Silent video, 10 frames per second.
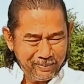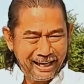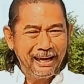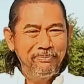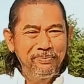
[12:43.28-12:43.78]
นะ
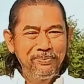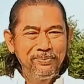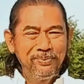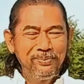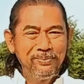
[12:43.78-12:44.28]
ครับ
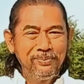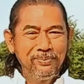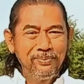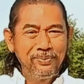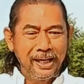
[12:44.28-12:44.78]

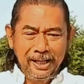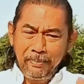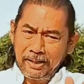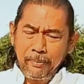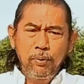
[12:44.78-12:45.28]
อันนี้
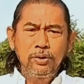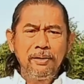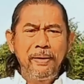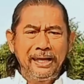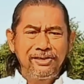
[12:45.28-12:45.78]
ไม่ได้พูดถึ
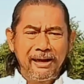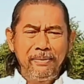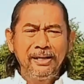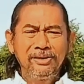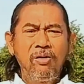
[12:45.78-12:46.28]
งเพจสายห
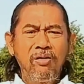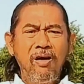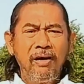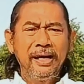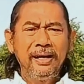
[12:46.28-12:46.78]
มายต้องร
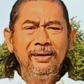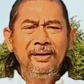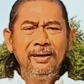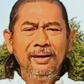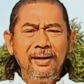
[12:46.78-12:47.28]
อดนะ
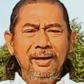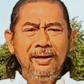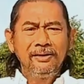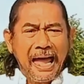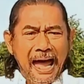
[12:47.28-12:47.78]

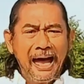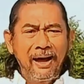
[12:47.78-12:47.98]
แต่